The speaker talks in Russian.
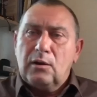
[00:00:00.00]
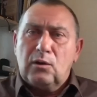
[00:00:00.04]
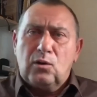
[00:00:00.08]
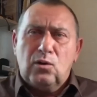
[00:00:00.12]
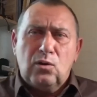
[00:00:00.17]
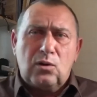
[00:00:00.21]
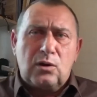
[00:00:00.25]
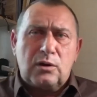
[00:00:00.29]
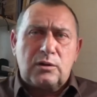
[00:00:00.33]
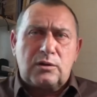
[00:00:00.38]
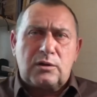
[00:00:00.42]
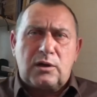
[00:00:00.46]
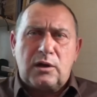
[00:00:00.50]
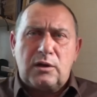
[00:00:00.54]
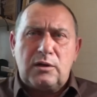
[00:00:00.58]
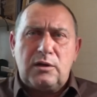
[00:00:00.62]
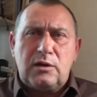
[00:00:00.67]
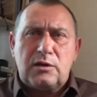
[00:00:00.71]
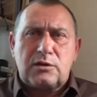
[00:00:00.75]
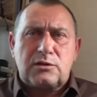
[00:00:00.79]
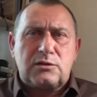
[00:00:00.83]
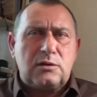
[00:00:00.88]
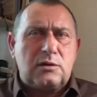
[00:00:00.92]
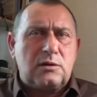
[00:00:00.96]
Город,
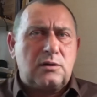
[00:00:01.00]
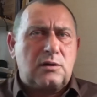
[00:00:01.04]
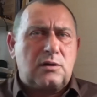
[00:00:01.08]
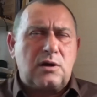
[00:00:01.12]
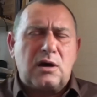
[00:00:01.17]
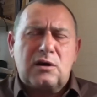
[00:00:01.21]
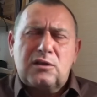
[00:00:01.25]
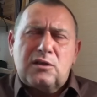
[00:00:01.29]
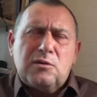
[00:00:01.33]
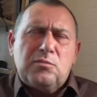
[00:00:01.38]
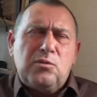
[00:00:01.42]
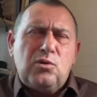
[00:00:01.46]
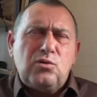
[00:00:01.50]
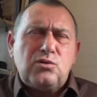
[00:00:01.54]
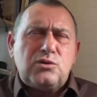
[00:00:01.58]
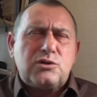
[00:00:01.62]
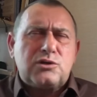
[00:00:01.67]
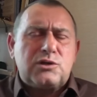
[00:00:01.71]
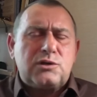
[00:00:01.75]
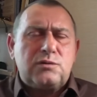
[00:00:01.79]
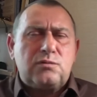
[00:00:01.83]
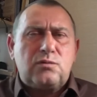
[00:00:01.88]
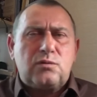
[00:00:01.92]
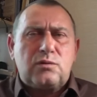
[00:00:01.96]
конечно, как там люди
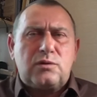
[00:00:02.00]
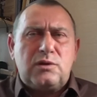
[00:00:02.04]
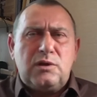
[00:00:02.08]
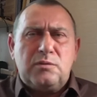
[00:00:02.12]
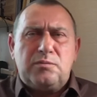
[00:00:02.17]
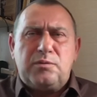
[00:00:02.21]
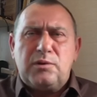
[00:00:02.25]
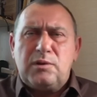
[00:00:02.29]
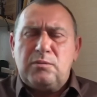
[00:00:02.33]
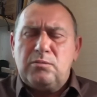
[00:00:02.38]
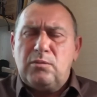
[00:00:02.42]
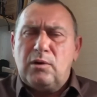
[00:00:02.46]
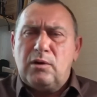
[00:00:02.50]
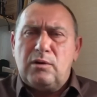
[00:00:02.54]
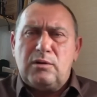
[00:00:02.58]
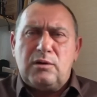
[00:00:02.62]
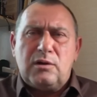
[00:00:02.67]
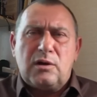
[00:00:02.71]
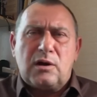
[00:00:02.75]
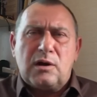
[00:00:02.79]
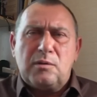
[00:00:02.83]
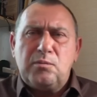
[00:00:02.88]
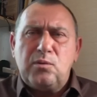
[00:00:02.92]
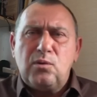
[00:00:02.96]
живут, не понимаю,
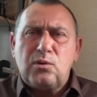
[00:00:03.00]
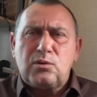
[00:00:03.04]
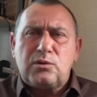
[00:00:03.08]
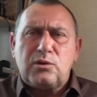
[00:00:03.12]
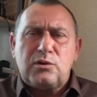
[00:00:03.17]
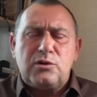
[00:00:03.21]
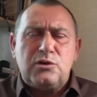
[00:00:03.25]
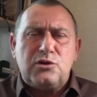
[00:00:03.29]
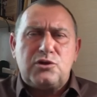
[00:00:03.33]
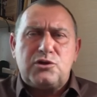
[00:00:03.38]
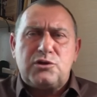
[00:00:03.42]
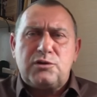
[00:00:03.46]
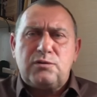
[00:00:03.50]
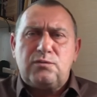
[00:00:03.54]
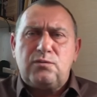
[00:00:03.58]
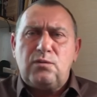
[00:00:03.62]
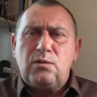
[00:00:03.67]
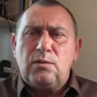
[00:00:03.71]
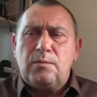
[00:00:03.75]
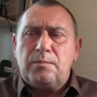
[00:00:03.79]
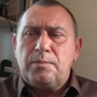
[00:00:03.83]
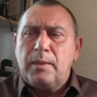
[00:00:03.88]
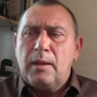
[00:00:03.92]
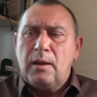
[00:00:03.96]
ни работы,
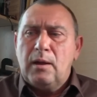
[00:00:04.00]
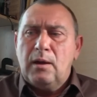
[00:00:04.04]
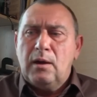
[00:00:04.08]
ничего.